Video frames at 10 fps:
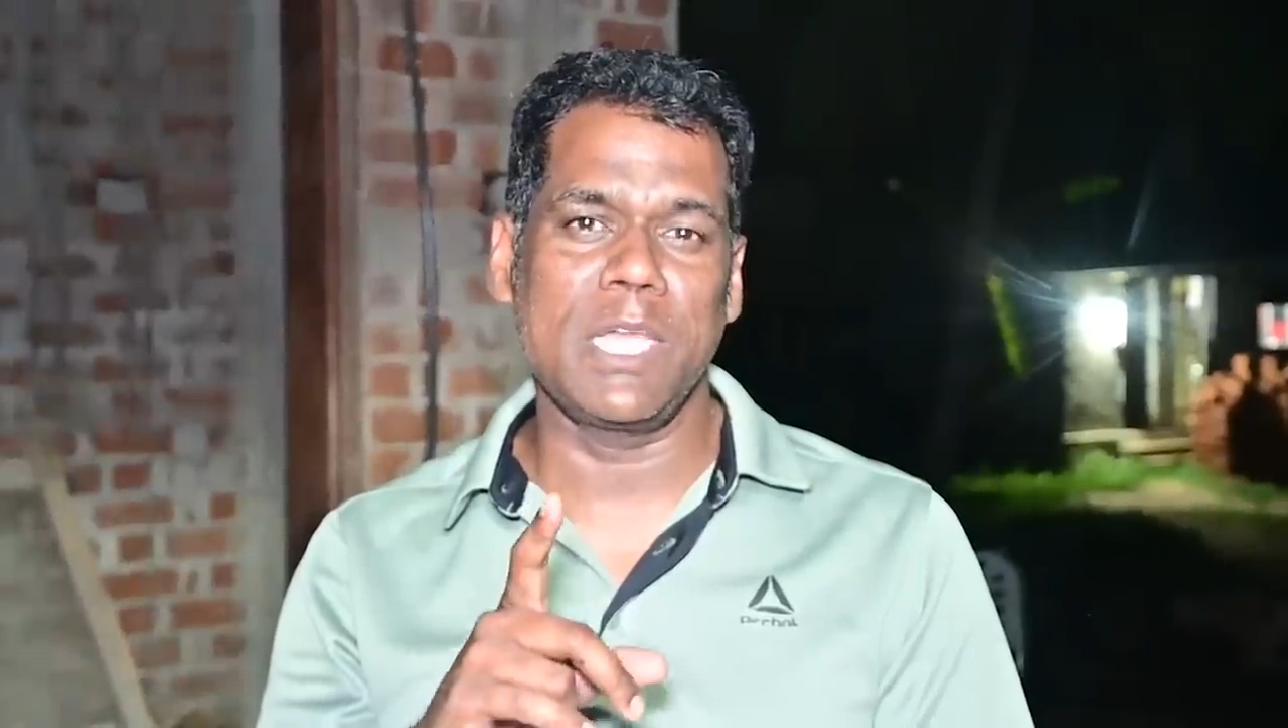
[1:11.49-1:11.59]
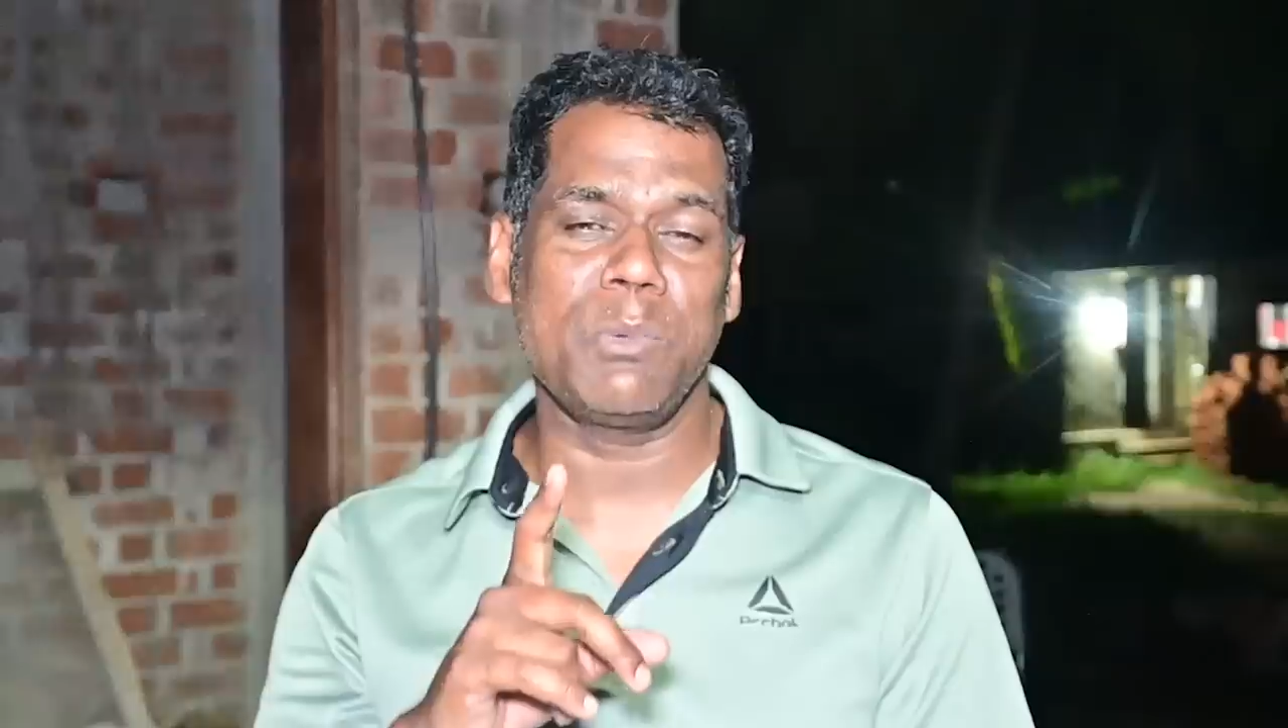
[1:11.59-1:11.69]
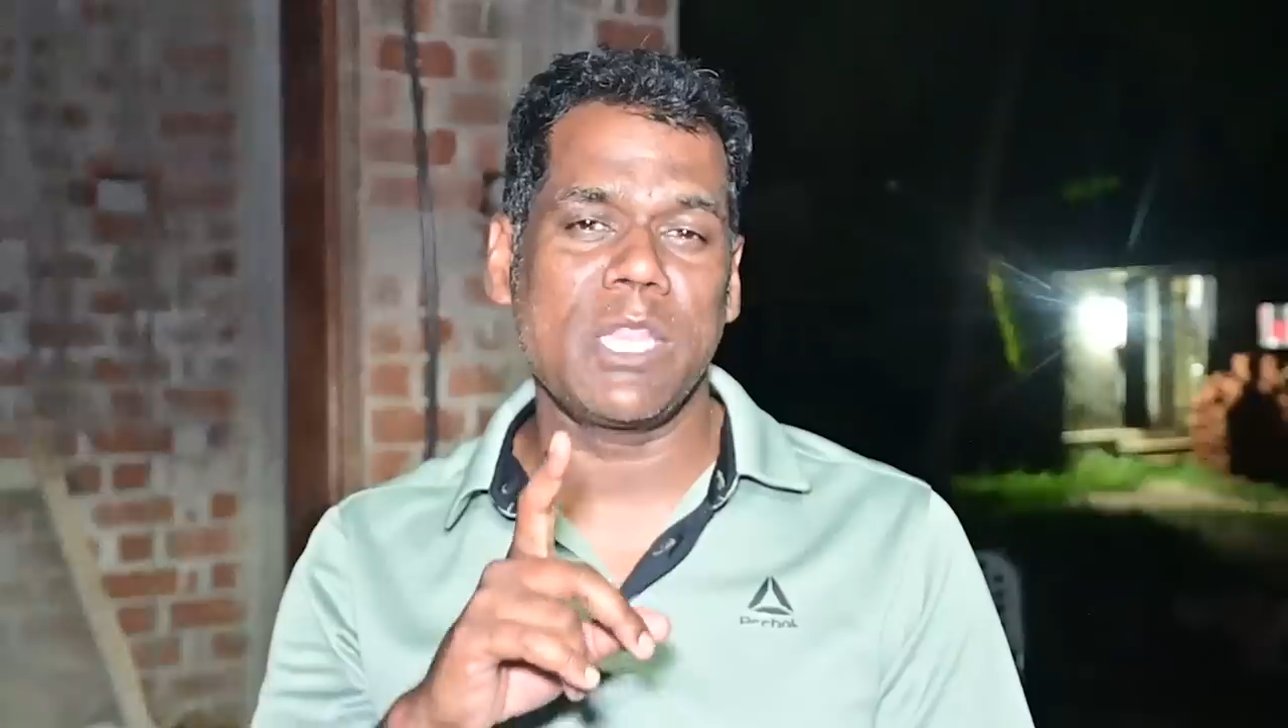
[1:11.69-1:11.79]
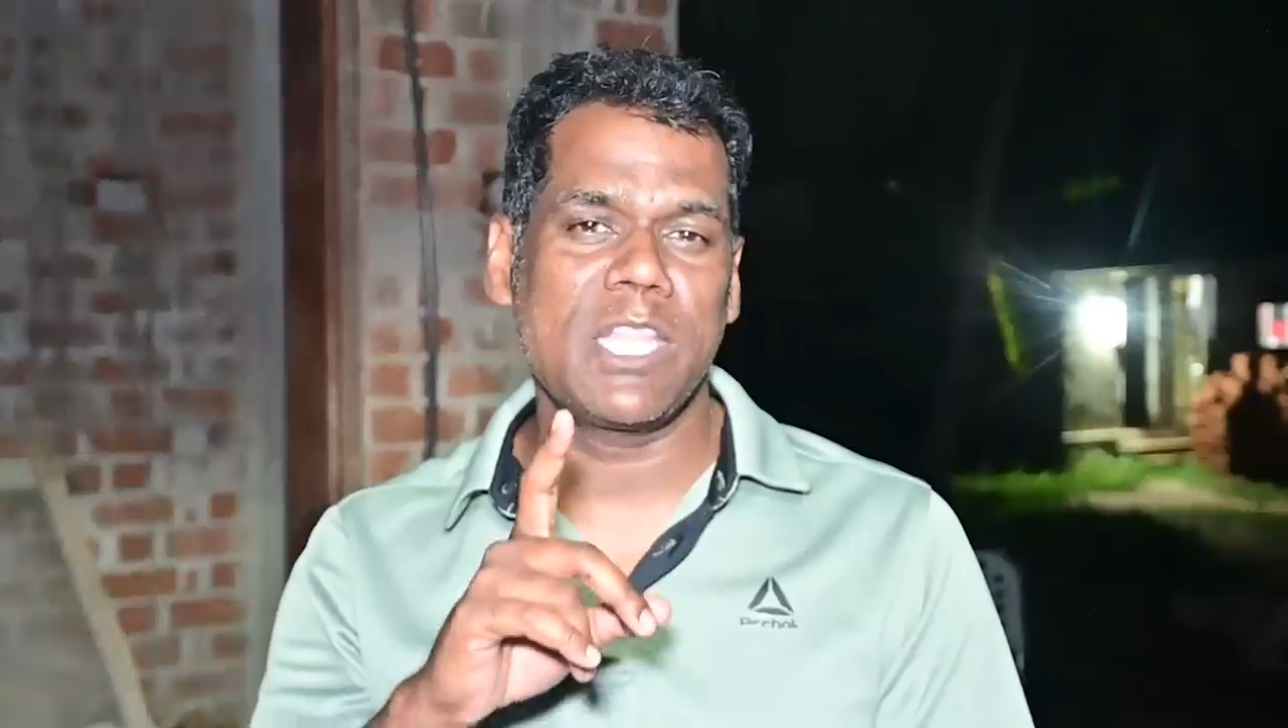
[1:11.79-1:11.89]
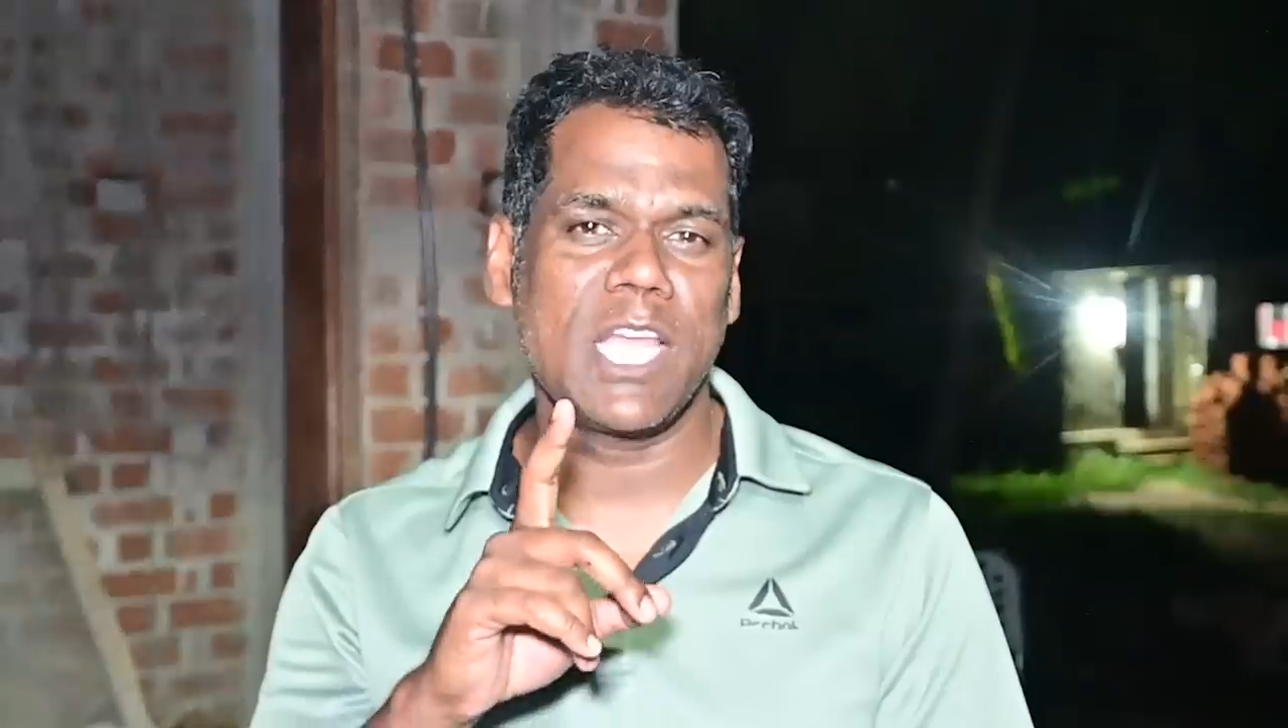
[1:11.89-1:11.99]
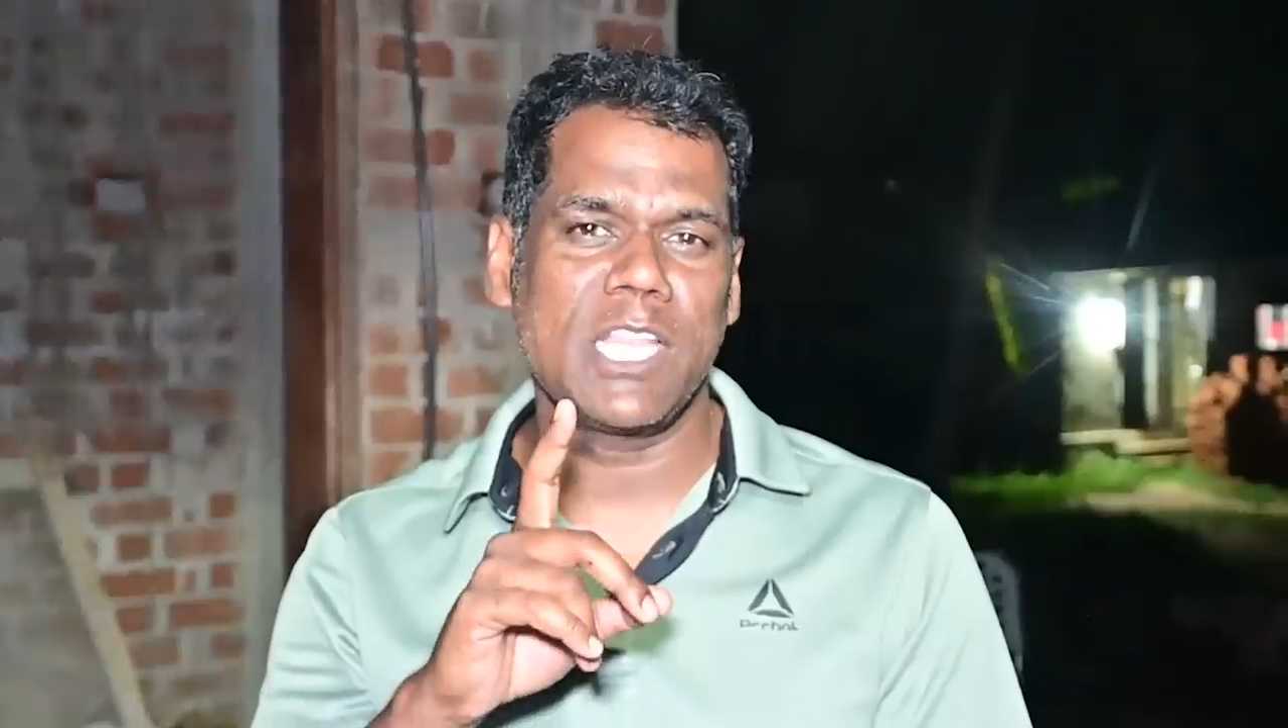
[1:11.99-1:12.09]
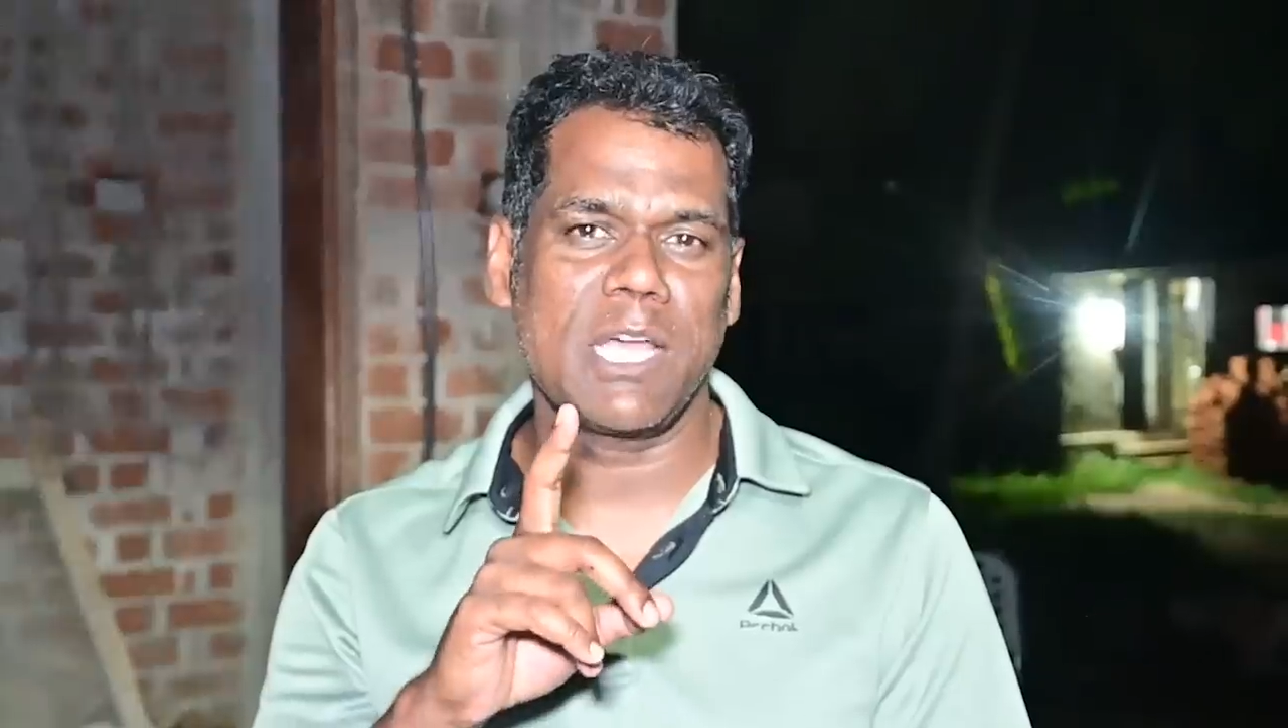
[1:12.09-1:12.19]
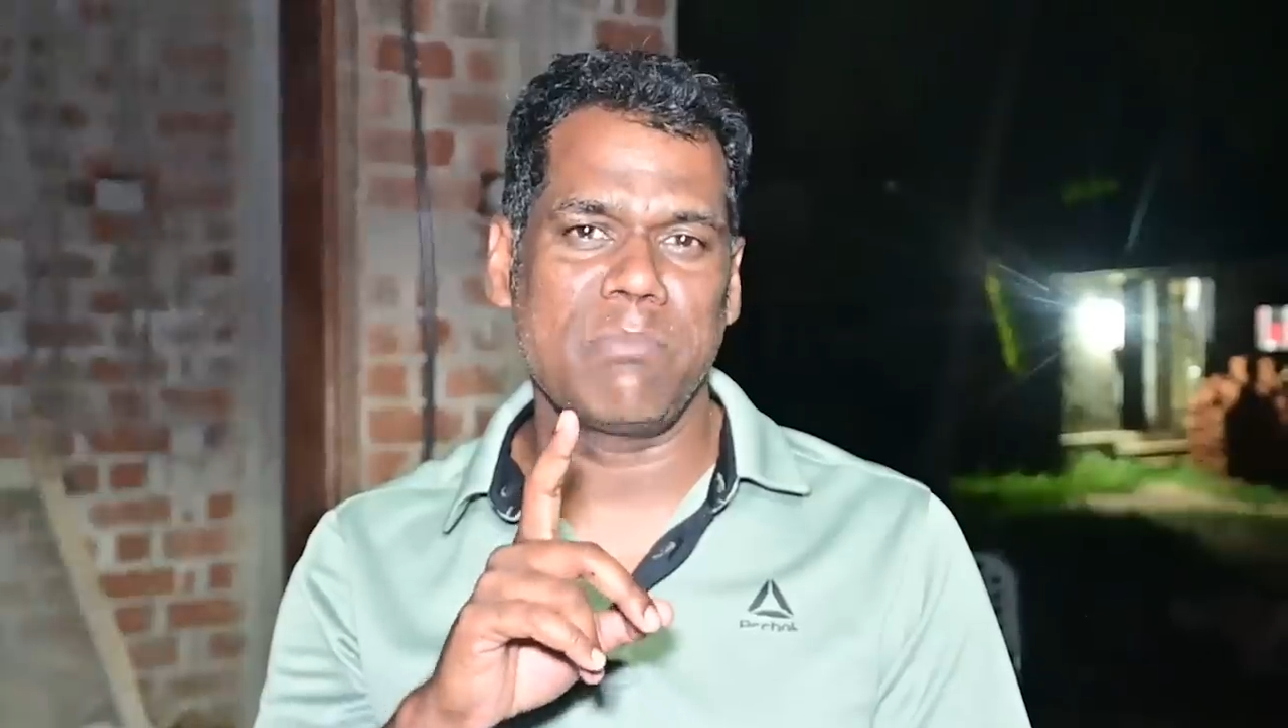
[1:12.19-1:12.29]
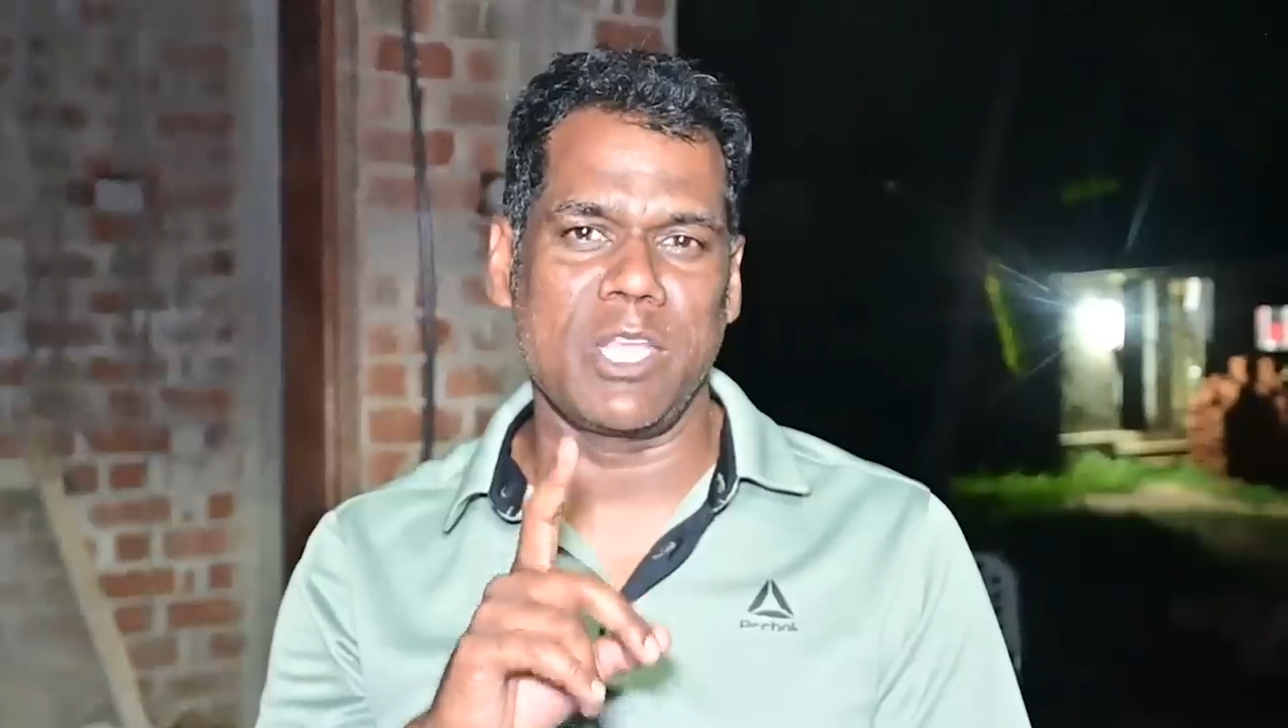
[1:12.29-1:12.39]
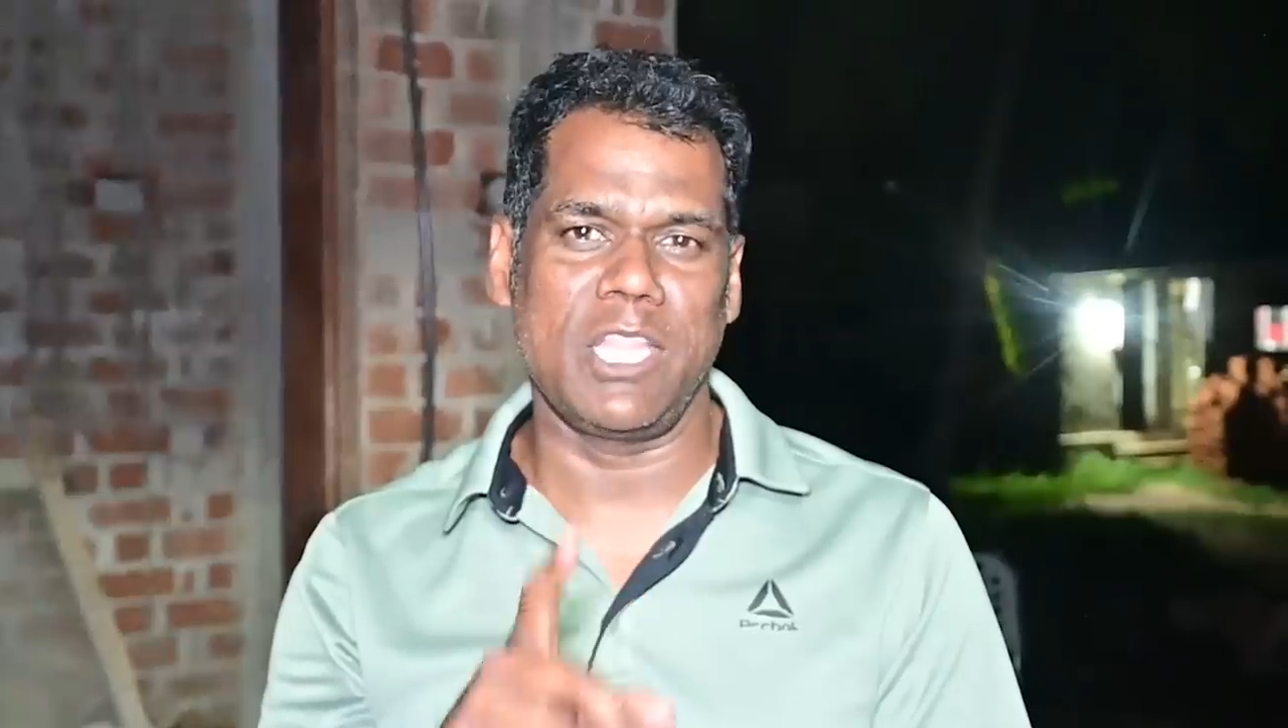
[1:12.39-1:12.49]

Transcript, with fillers: இருபத்தி ஐந்தாம்